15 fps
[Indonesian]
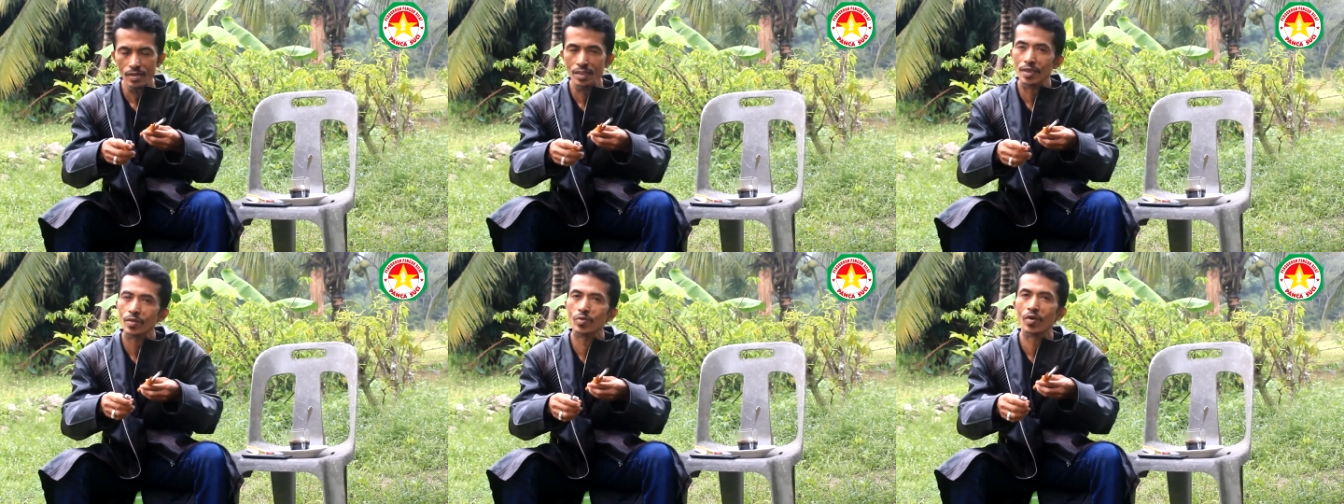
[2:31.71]

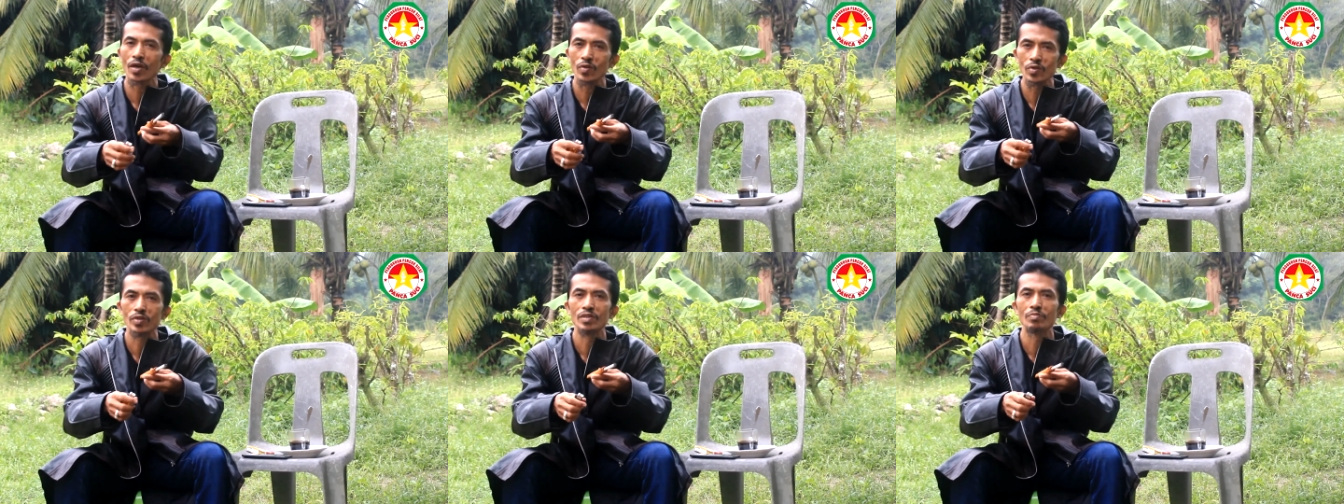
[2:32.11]
Itu
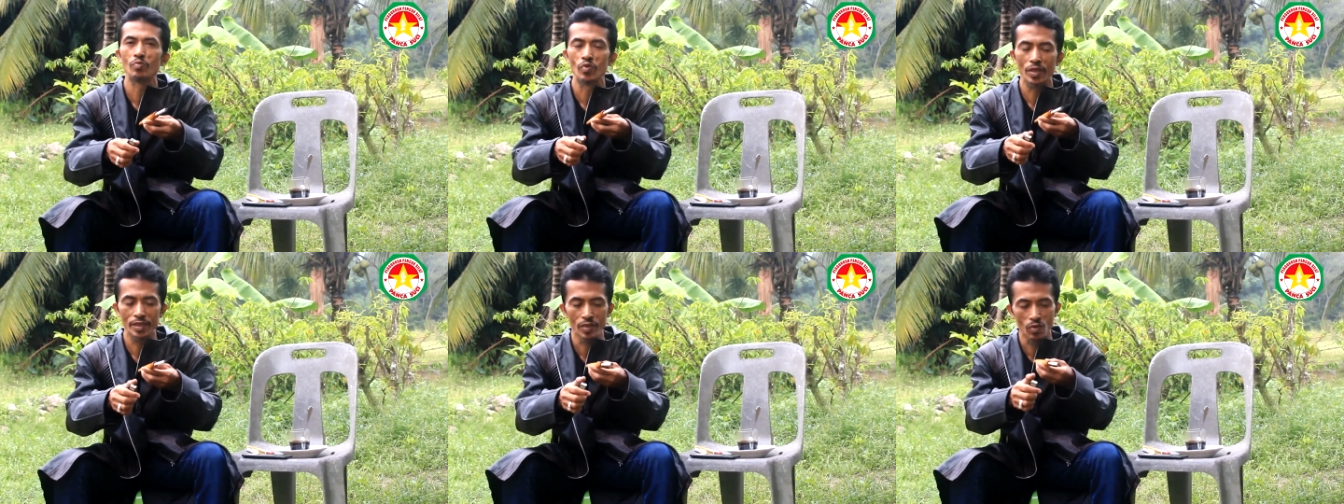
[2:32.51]
harus
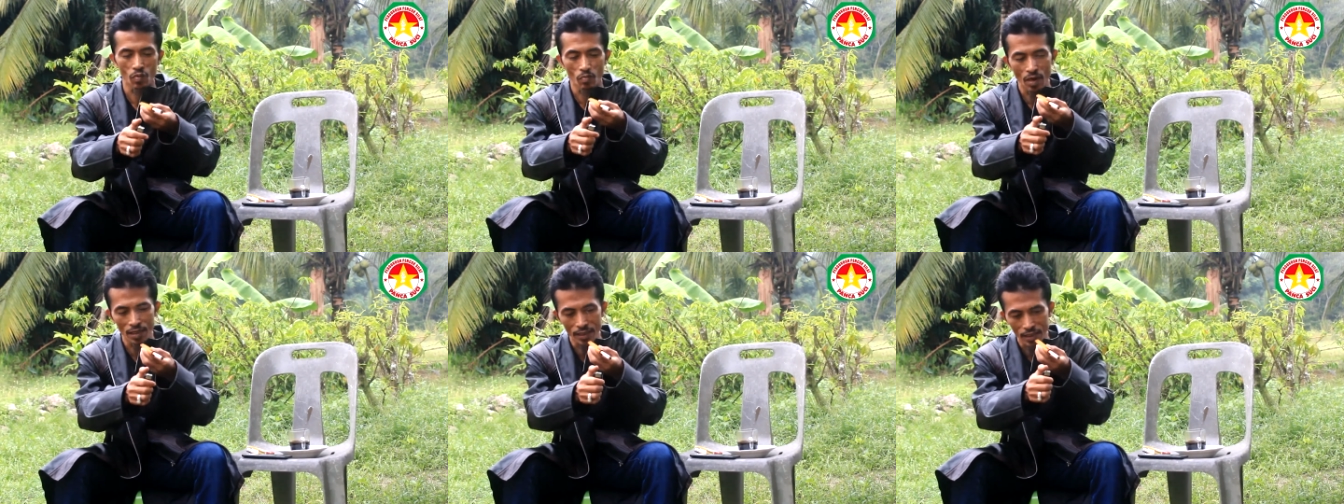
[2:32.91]
mulai
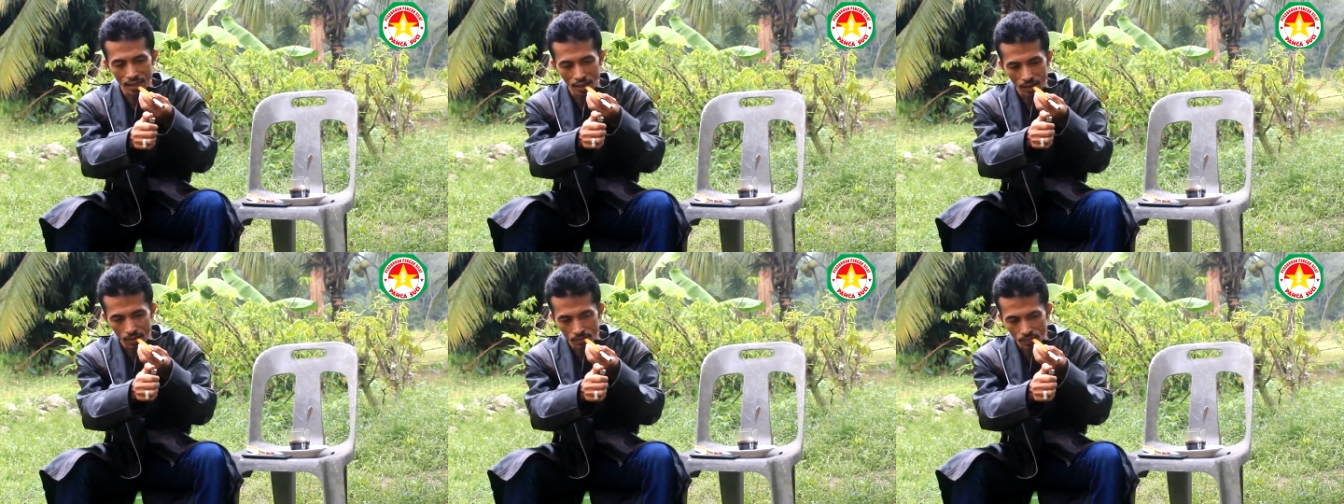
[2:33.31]
diubah
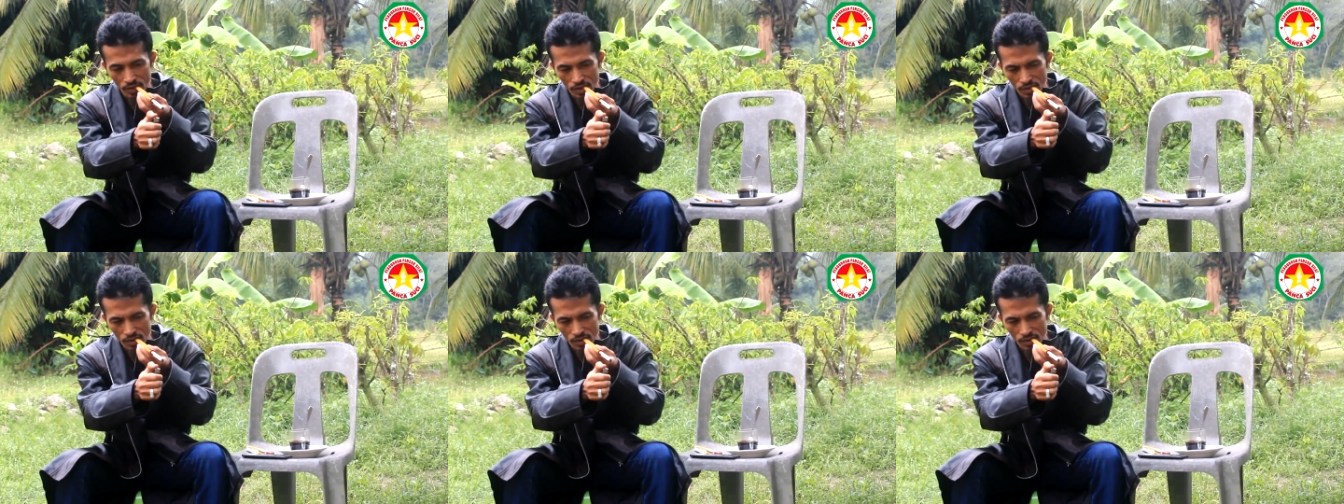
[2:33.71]
sekarang.